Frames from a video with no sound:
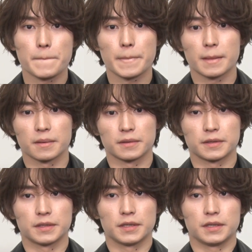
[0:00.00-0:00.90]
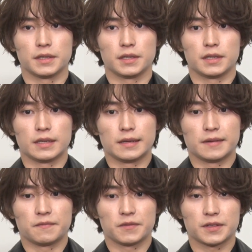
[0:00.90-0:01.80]
どちらかというと声の高い
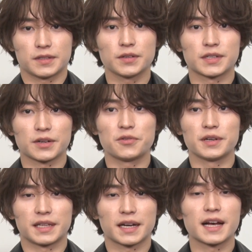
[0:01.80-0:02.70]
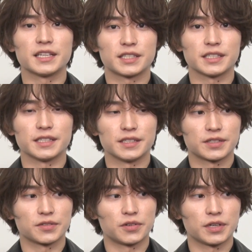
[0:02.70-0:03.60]
方ですか、そうですね声高いし
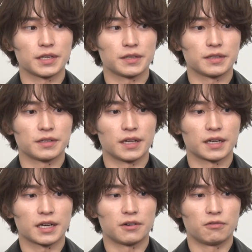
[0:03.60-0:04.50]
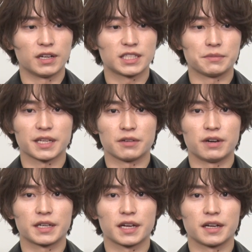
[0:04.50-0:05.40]
すごいなんかワンちゃんみたいに
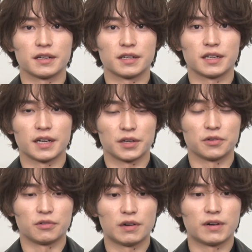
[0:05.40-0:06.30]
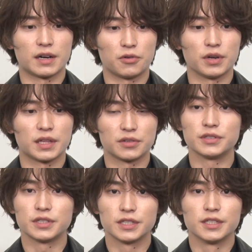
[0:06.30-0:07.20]
ワーキャーあのワンワン吠えてる
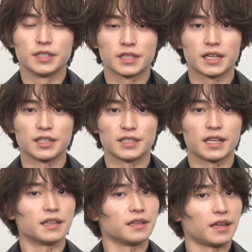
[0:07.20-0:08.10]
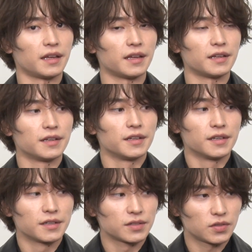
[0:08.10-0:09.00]
感じなんで
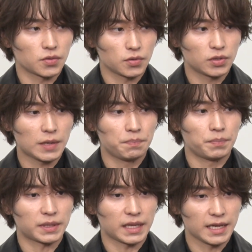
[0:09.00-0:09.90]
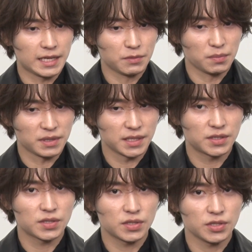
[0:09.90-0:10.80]
そことやっぱ対比も見せ
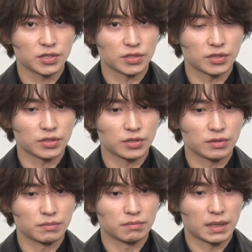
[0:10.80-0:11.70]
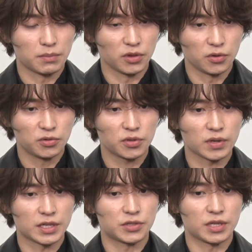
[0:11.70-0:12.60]
つつ、まあ、乗る時
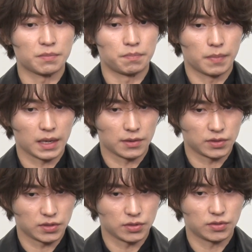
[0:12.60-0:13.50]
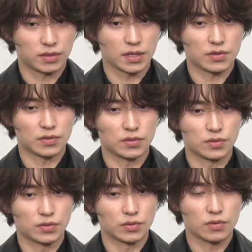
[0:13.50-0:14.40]
は一緒にバカをするってい
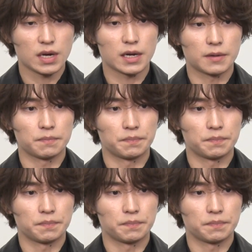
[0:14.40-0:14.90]
うのは、